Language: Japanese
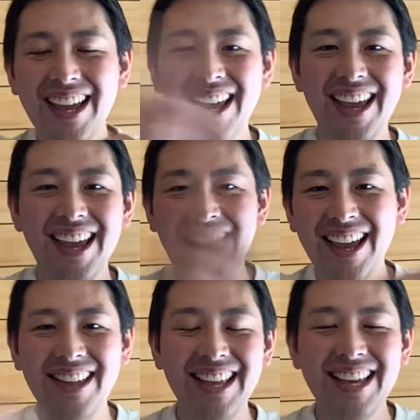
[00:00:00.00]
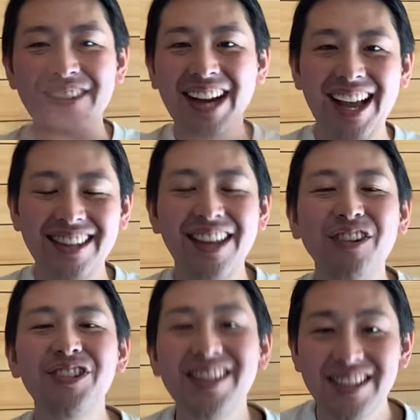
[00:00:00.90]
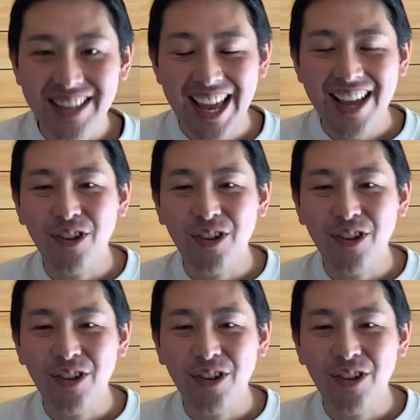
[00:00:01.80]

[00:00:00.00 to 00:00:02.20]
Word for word: えー、できるかってことなんですね。